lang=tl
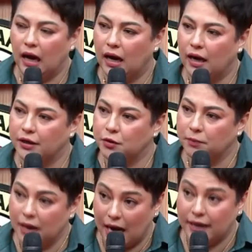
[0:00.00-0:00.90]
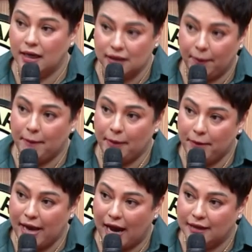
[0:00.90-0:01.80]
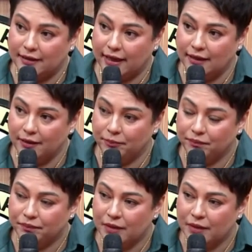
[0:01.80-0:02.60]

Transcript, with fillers: Ah, yung mga anak napapabayaan din?